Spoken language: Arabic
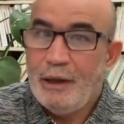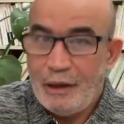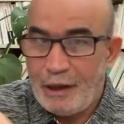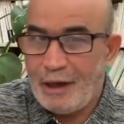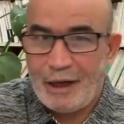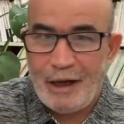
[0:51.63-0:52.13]

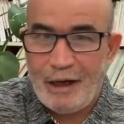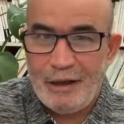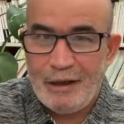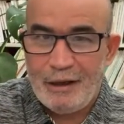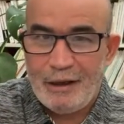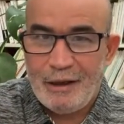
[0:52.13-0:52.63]

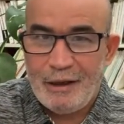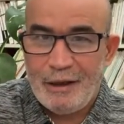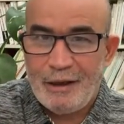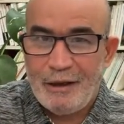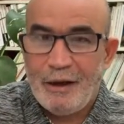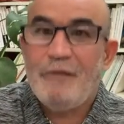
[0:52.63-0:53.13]
لكن
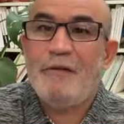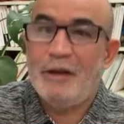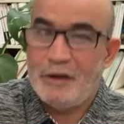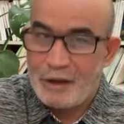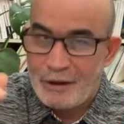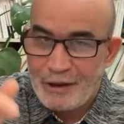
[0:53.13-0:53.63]
في
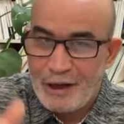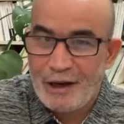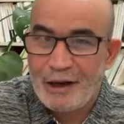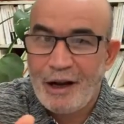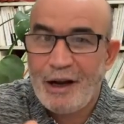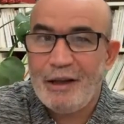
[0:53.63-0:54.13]

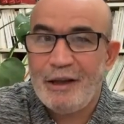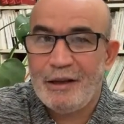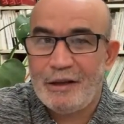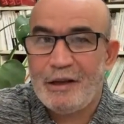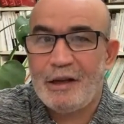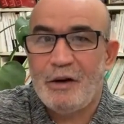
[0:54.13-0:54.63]
الجزائر
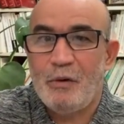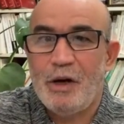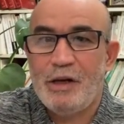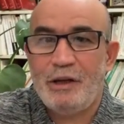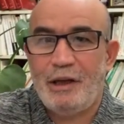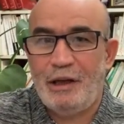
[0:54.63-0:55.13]
أيضا
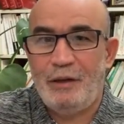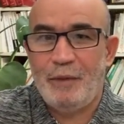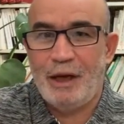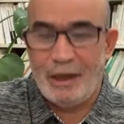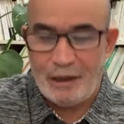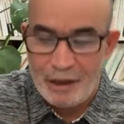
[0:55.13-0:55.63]
تتواجد
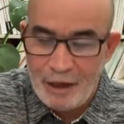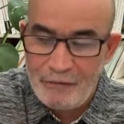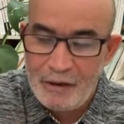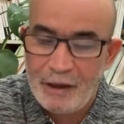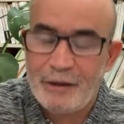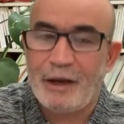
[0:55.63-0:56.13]
الإمارات هنا
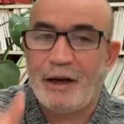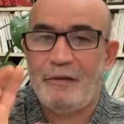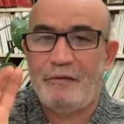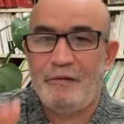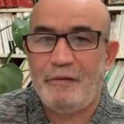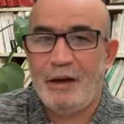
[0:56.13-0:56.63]
في
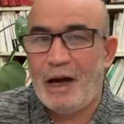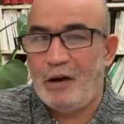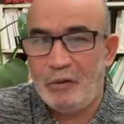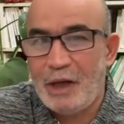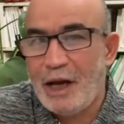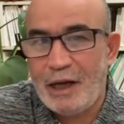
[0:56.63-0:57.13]
اعتراف
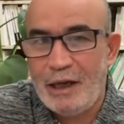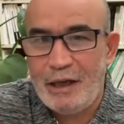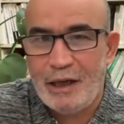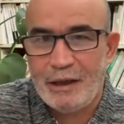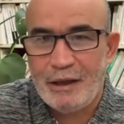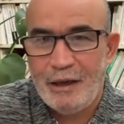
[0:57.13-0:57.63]
قالوا
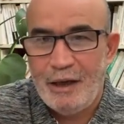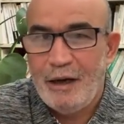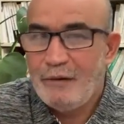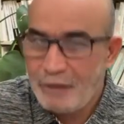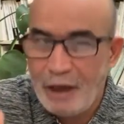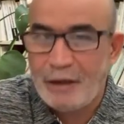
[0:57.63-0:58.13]
داخليا
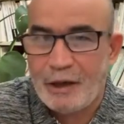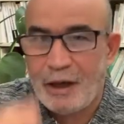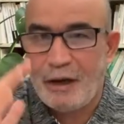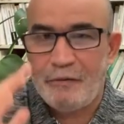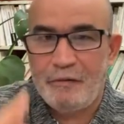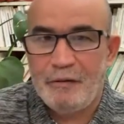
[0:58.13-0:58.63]
في
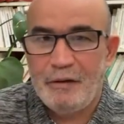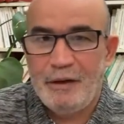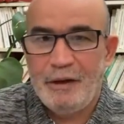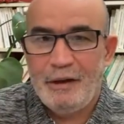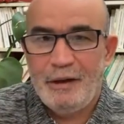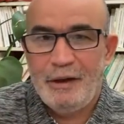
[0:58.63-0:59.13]
اعتراف
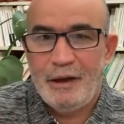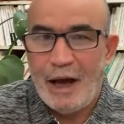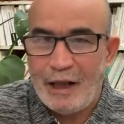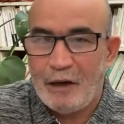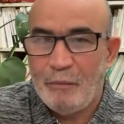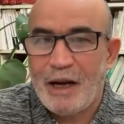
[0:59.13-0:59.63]

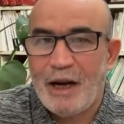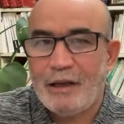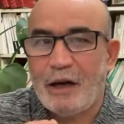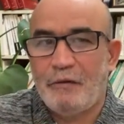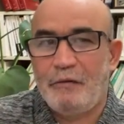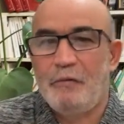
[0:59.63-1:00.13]
هذا المرة
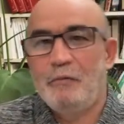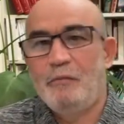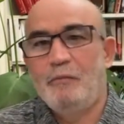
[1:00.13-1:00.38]
اعترفوا